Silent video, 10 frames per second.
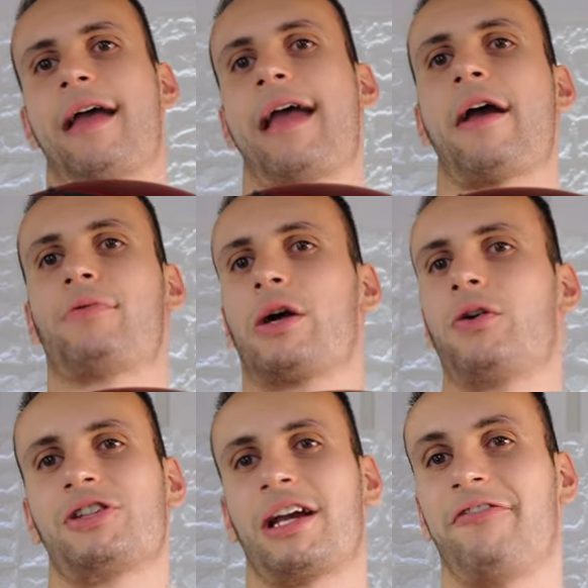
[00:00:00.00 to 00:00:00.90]
è, è, una
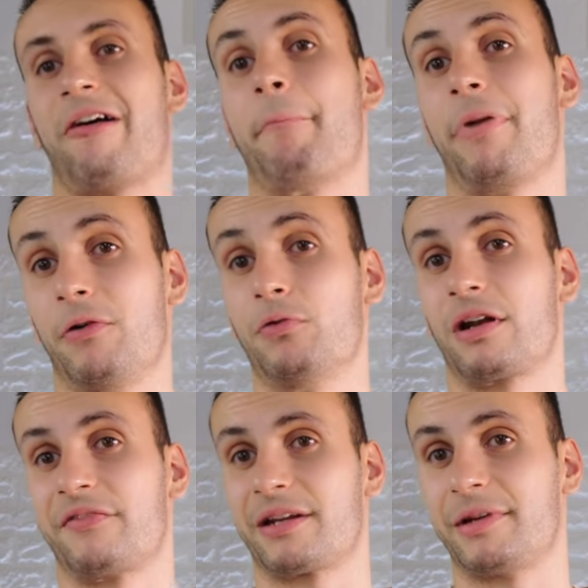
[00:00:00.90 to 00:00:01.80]
cosa che fa
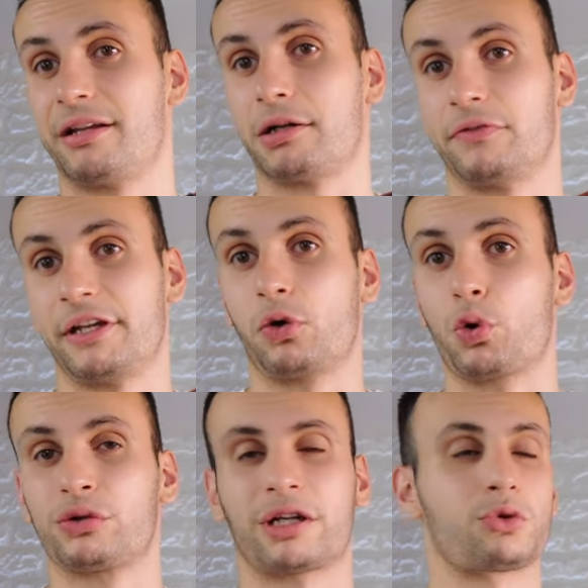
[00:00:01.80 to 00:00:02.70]
paura veramente quando vi
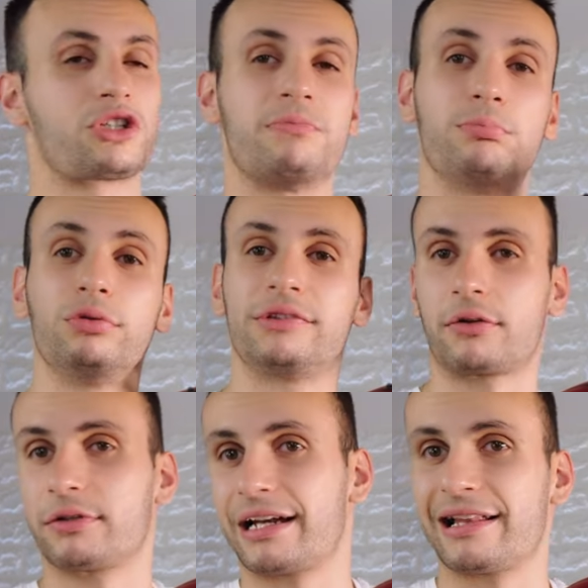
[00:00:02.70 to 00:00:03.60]
incontrano, si
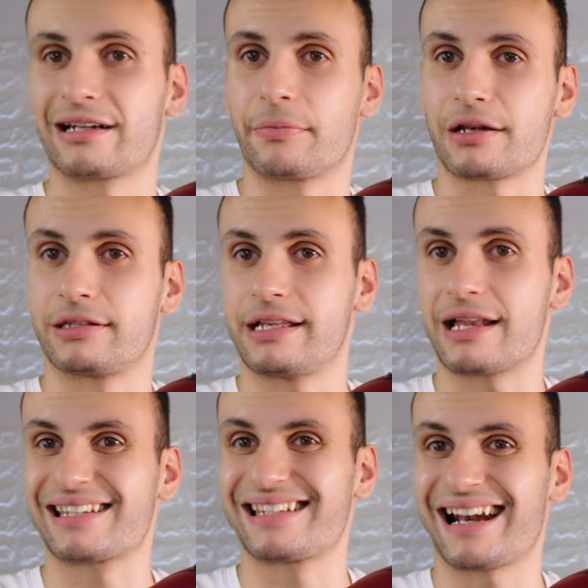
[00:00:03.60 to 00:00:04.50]
buttano dall'altra parte
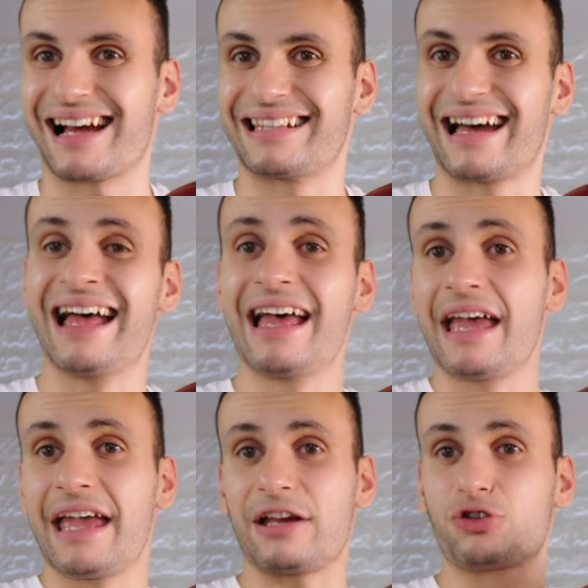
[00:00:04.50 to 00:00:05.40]
della strada
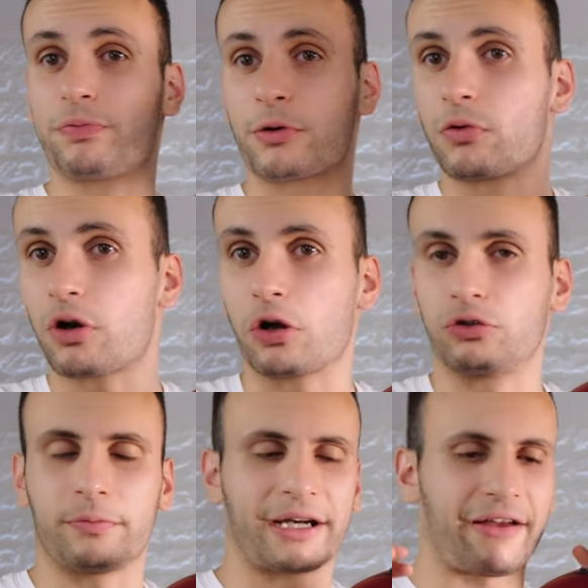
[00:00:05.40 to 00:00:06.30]
e giù per un
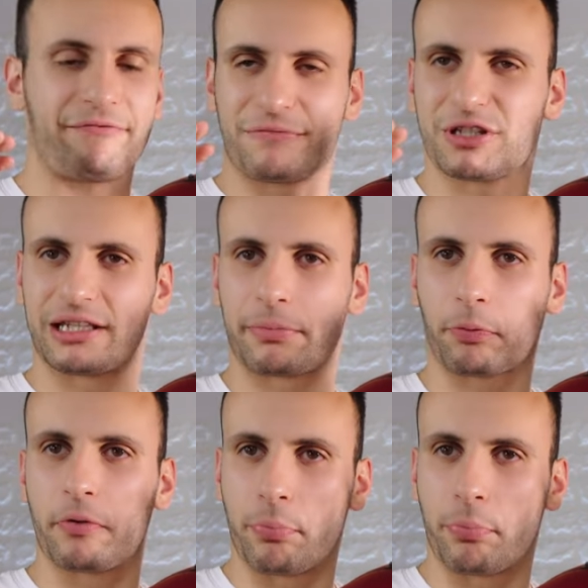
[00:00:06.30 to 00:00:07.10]
grotto perché siete proprio